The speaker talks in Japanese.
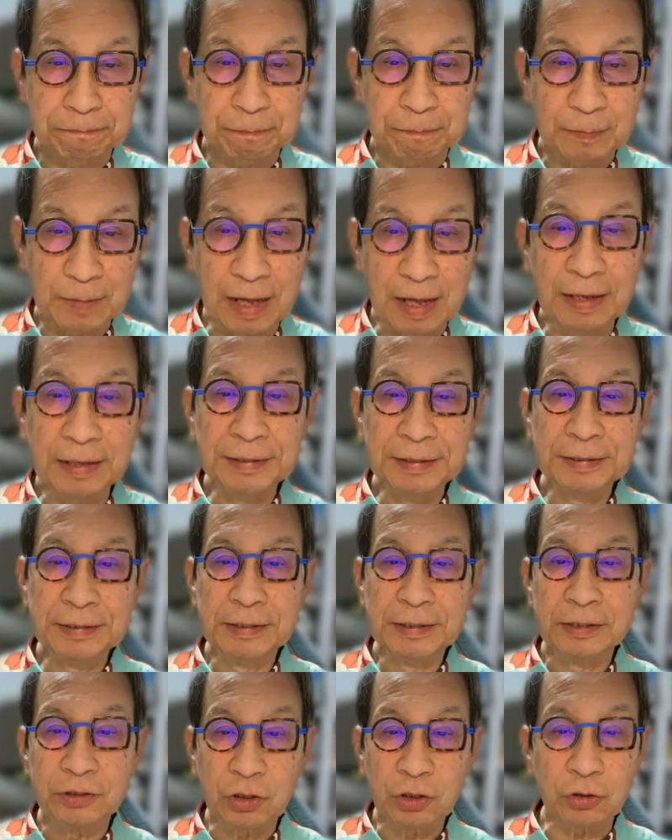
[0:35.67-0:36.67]
ね、
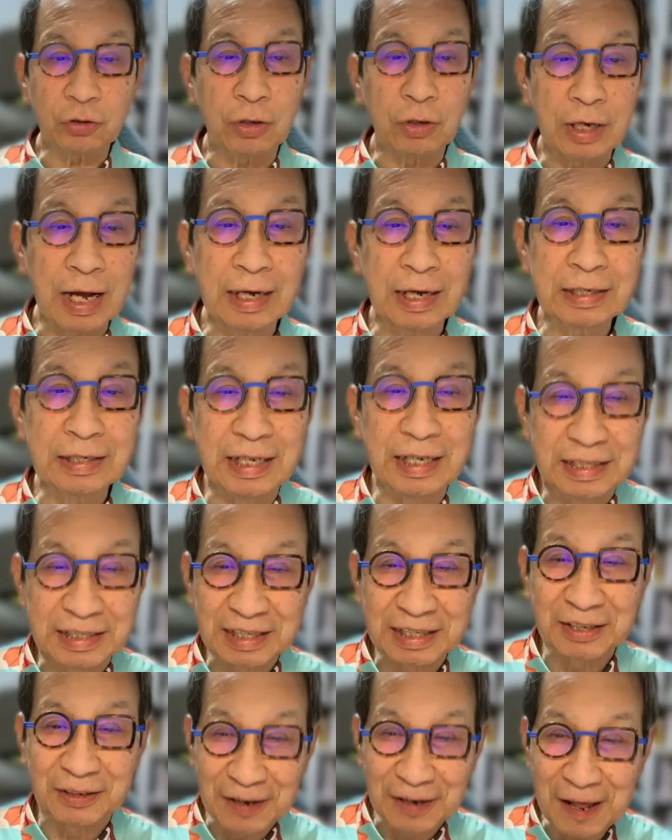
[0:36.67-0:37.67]
ちょっと長いです
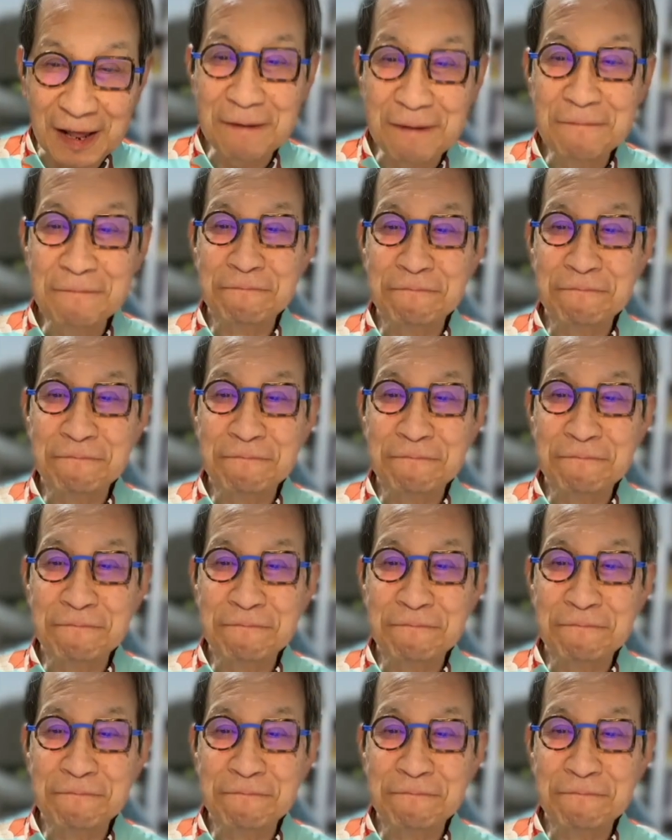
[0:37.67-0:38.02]
けどね。